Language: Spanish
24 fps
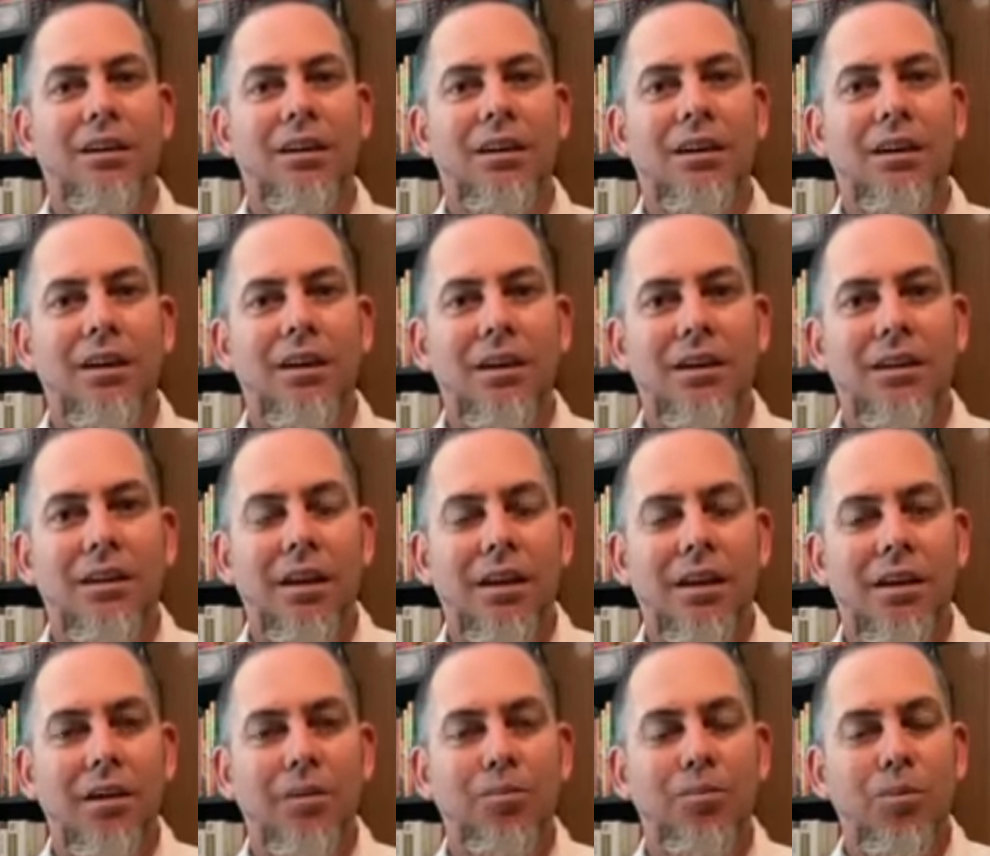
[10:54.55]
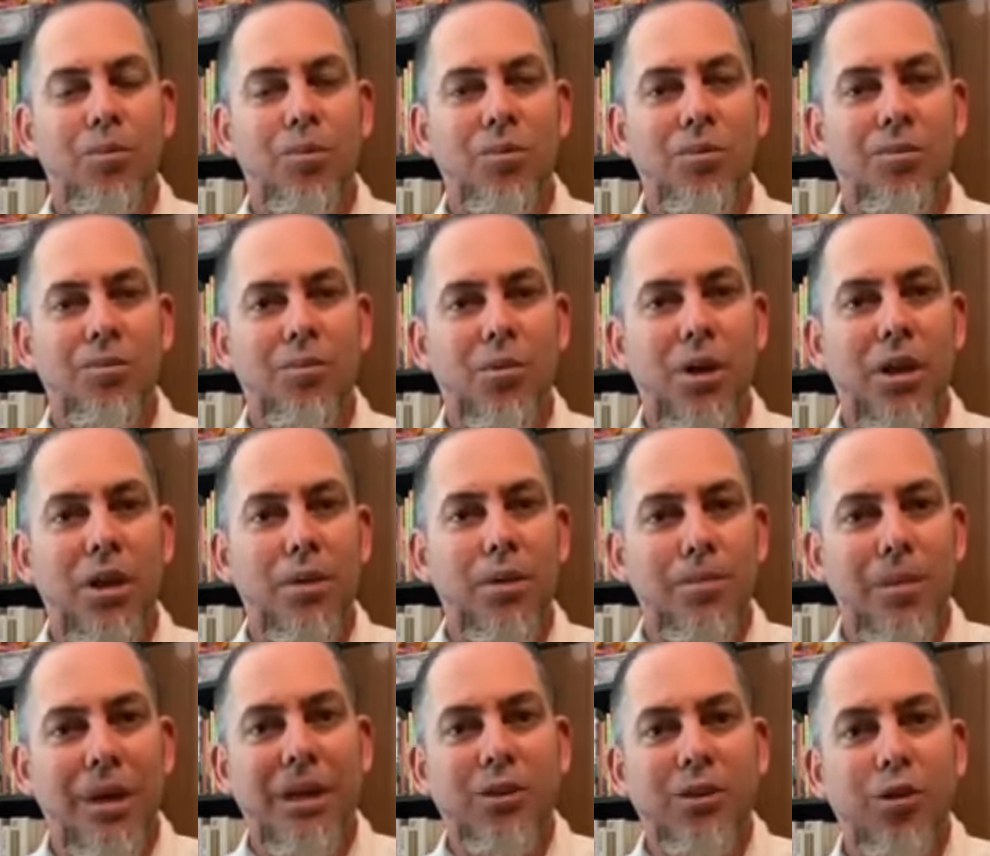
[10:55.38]
y que
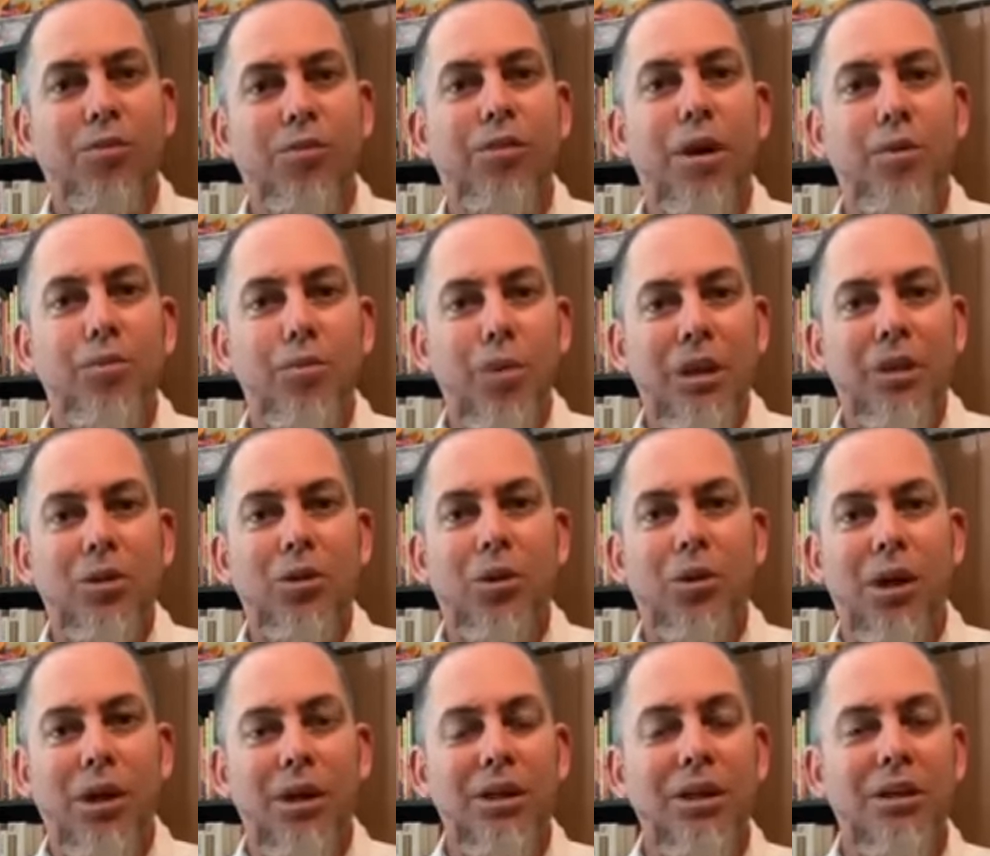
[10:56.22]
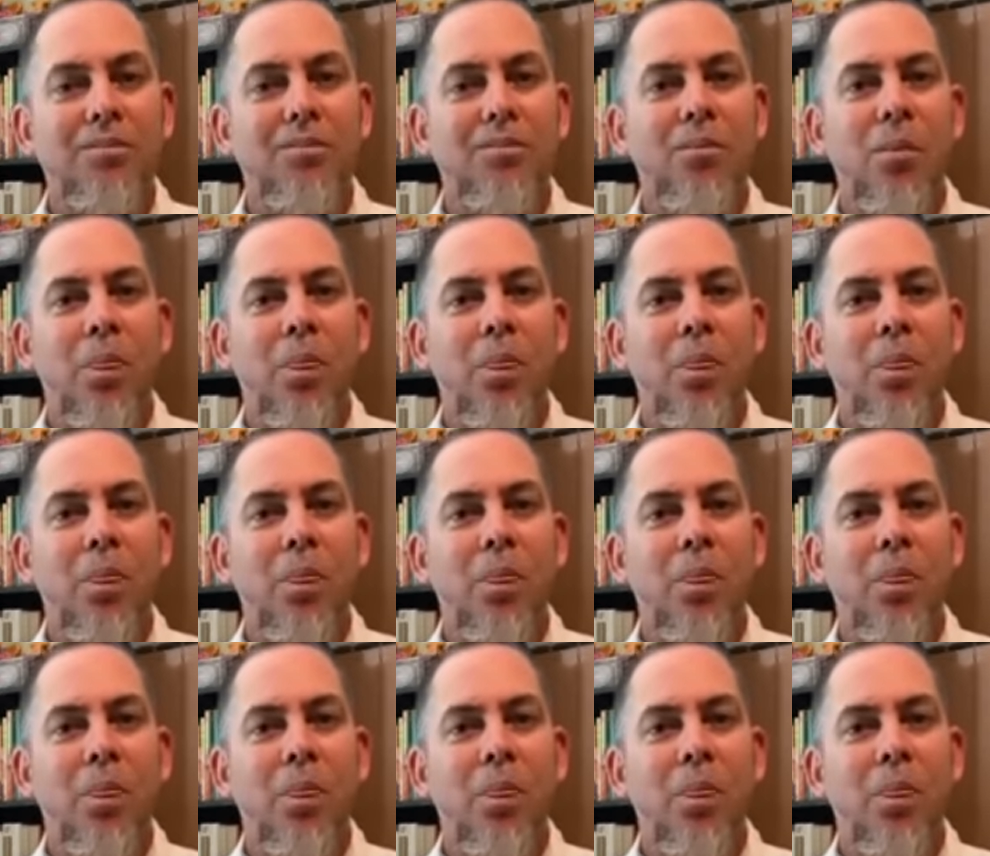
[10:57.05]
pueden ver esos fragmentos ahí.